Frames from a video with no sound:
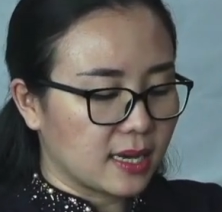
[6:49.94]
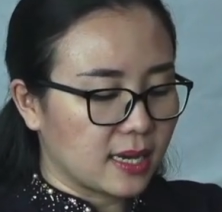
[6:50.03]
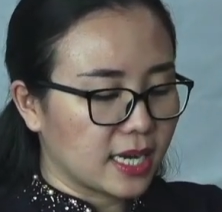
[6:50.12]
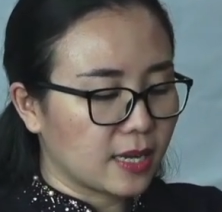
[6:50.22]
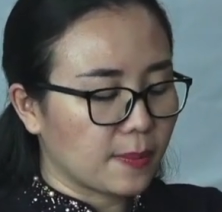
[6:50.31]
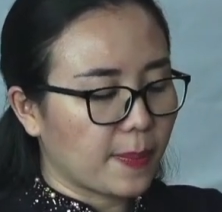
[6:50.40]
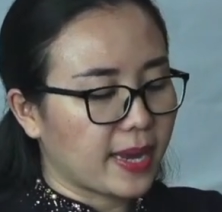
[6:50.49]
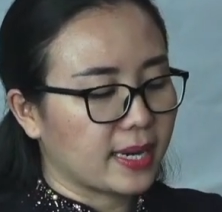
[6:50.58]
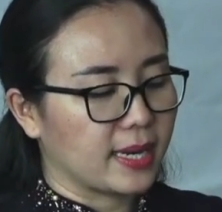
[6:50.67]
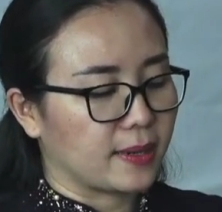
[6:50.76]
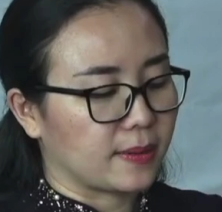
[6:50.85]

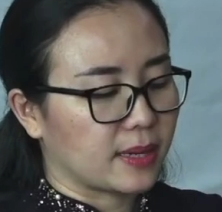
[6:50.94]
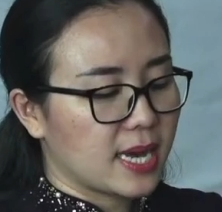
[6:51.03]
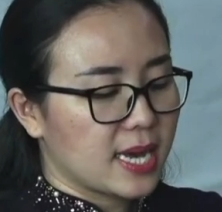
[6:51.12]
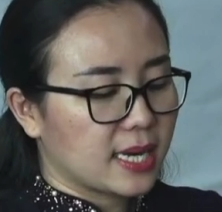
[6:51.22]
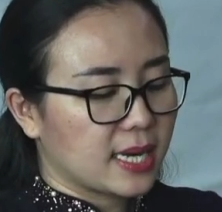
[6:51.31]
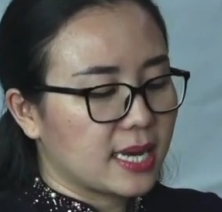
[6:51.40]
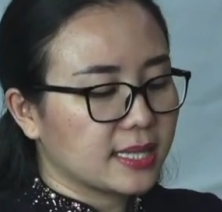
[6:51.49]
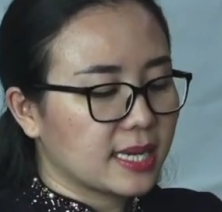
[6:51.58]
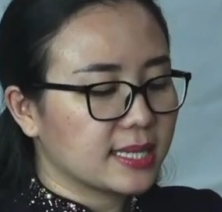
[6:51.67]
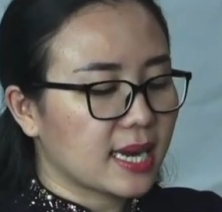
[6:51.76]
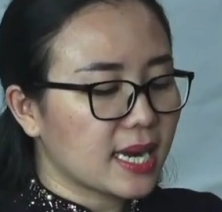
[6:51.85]
independen. Dan
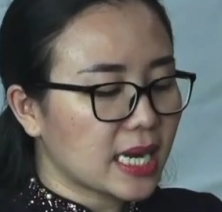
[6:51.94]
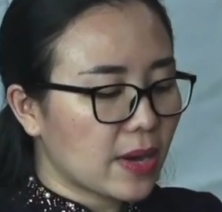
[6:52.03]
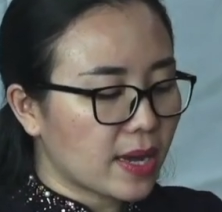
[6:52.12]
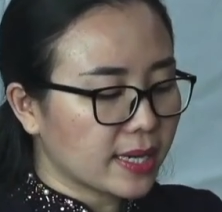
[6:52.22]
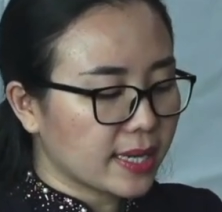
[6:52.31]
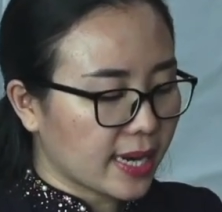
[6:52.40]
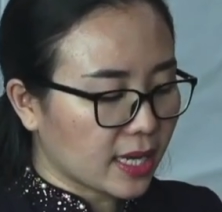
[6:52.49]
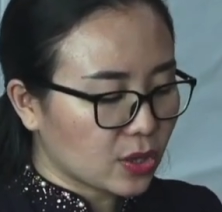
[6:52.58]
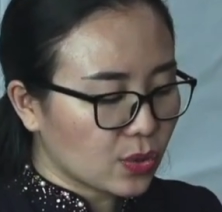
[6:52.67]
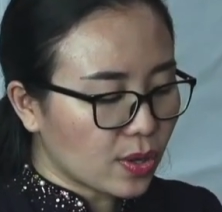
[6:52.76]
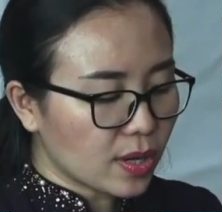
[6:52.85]
jajaran Dewan
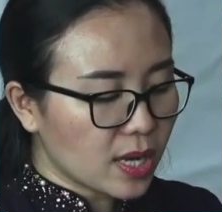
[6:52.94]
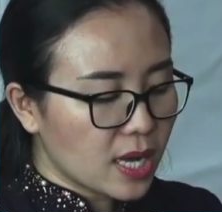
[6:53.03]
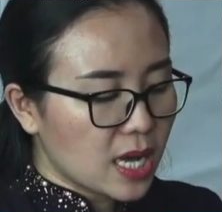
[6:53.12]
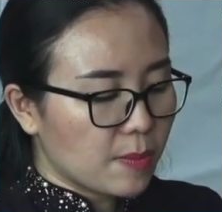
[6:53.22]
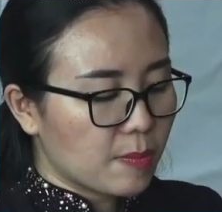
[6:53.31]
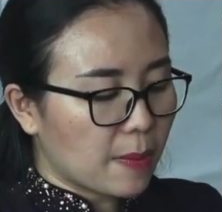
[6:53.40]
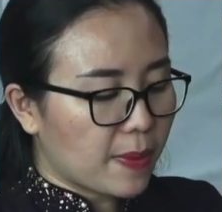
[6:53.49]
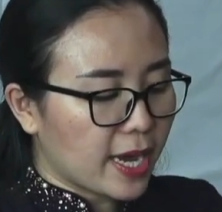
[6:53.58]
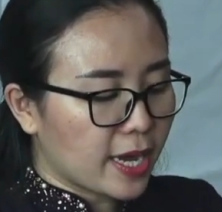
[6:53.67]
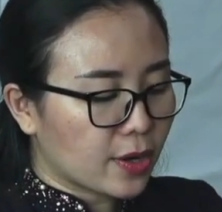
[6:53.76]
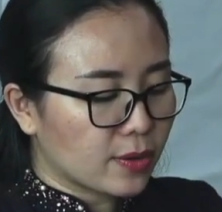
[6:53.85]
Direktur, Bapak
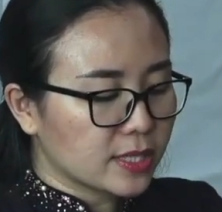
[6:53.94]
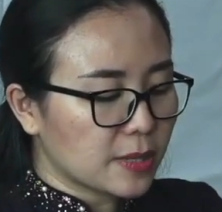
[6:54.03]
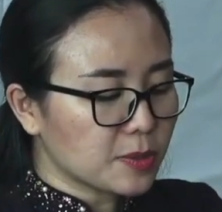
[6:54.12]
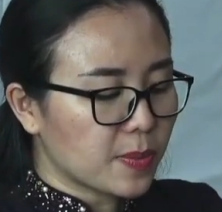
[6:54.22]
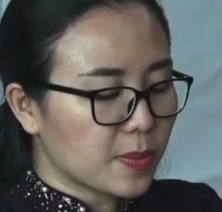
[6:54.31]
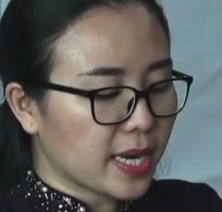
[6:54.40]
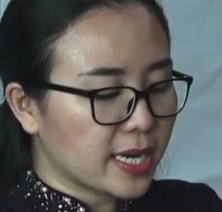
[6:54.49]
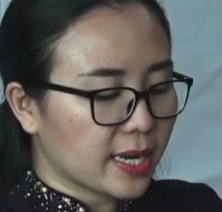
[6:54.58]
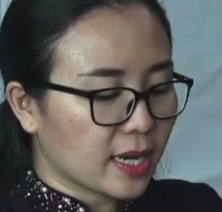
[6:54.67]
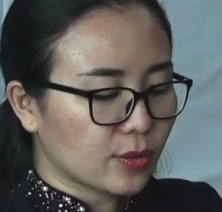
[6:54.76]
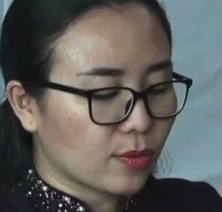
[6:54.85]
Hendro Jab sebagai
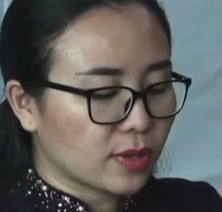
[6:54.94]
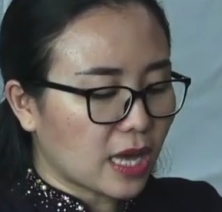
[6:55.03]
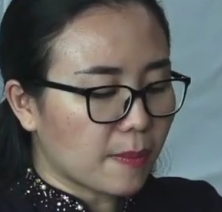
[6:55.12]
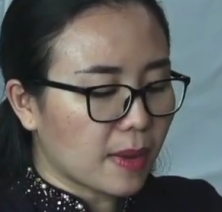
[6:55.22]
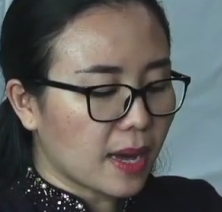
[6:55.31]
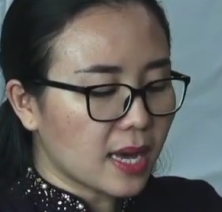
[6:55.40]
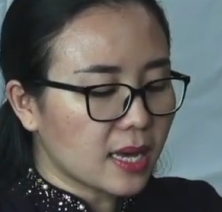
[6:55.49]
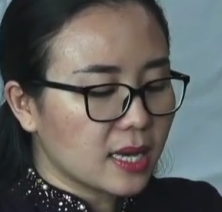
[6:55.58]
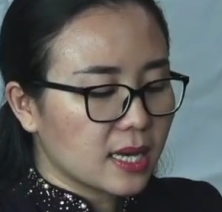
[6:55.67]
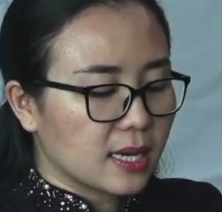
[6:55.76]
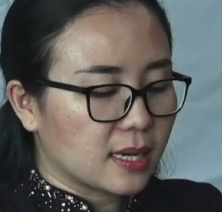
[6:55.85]
direktur utama,
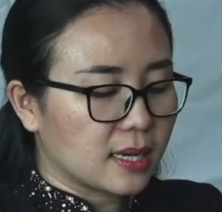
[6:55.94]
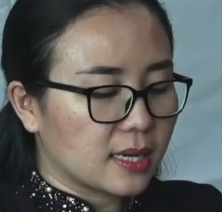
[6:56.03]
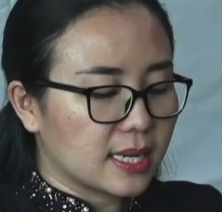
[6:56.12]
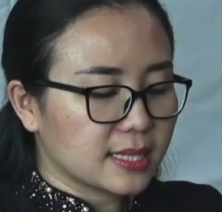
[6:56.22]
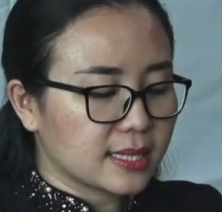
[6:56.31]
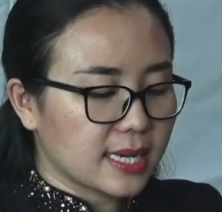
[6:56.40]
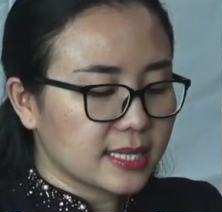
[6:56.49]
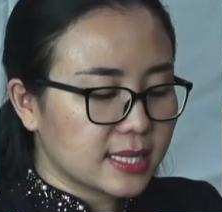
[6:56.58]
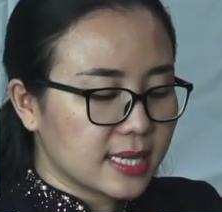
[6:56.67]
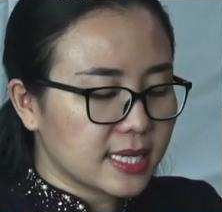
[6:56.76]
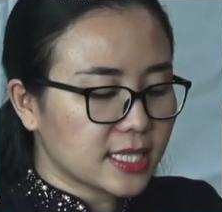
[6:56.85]
Eh, dan saya
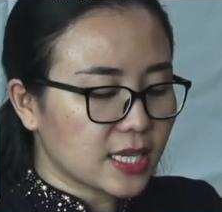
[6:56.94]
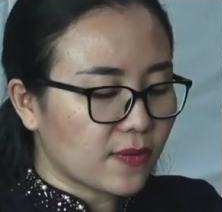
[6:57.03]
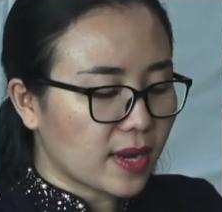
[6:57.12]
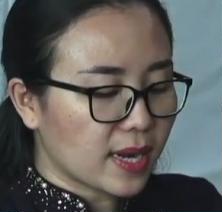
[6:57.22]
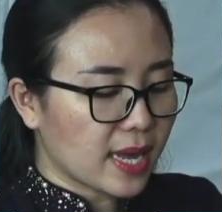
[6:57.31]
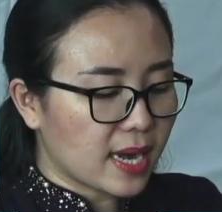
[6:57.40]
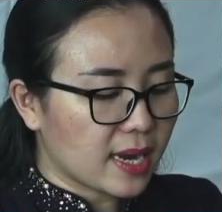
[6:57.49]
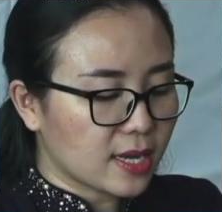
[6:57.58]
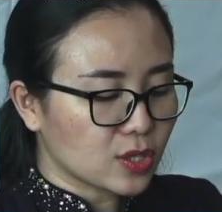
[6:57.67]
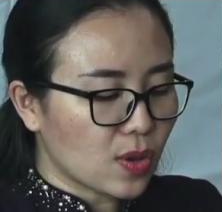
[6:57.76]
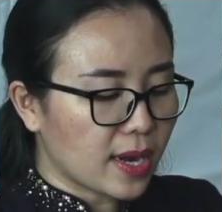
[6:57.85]
sendiri Stefani
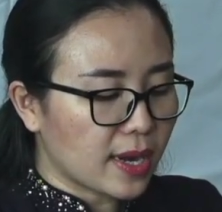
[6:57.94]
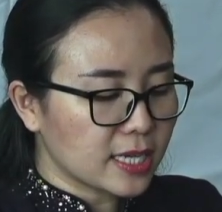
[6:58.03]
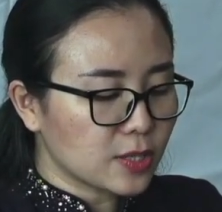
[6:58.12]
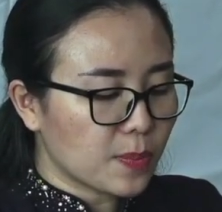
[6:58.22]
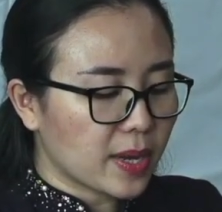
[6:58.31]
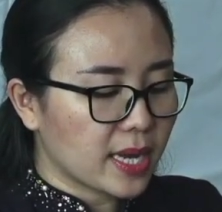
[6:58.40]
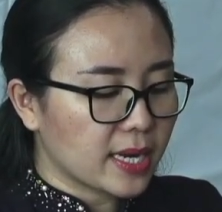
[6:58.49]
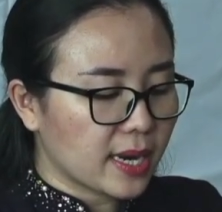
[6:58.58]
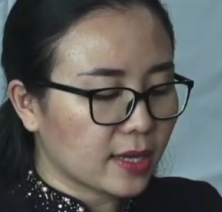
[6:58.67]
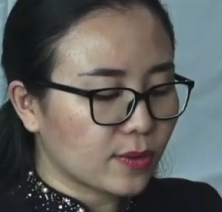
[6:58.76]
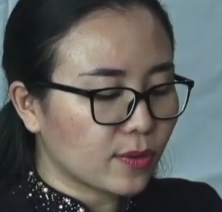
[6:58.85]
Andrena Suhanda sebagai
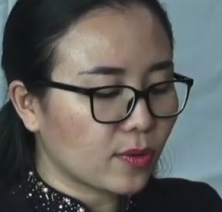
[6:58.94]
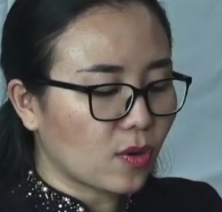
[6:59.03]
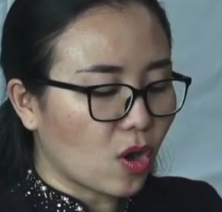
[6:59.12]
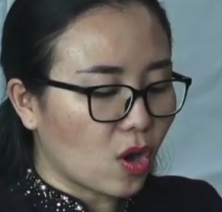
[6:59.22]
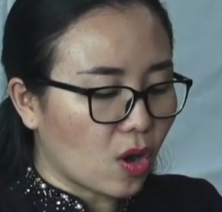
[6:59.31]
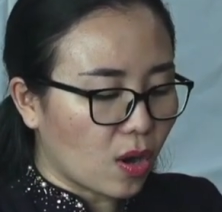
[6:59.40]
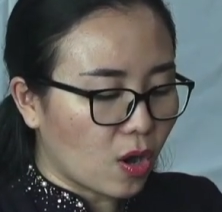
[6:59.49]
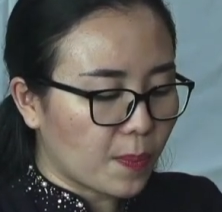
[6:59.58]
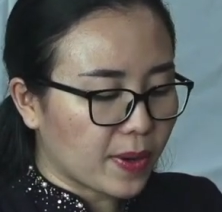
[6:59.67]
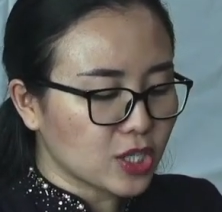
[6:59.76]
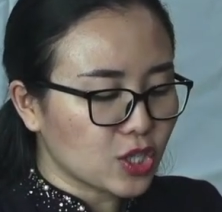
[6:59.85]
Direktur
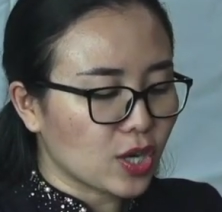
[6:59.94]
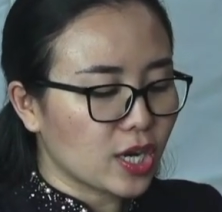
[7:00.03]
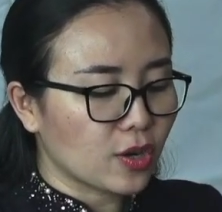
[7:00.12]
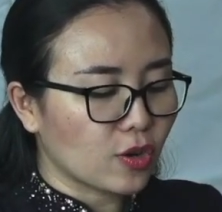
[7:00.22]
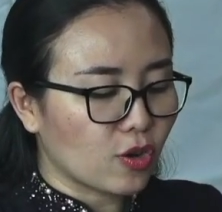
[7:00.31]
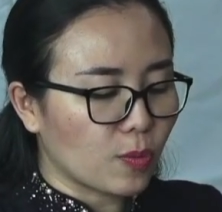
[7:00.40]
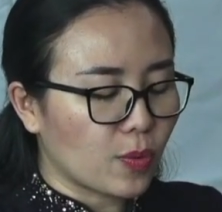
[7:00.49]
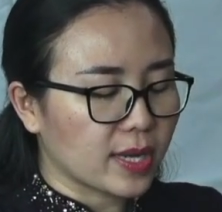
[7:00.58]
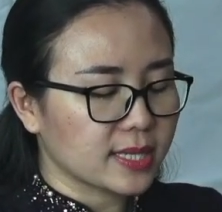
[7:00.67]
Operasional dan Korporat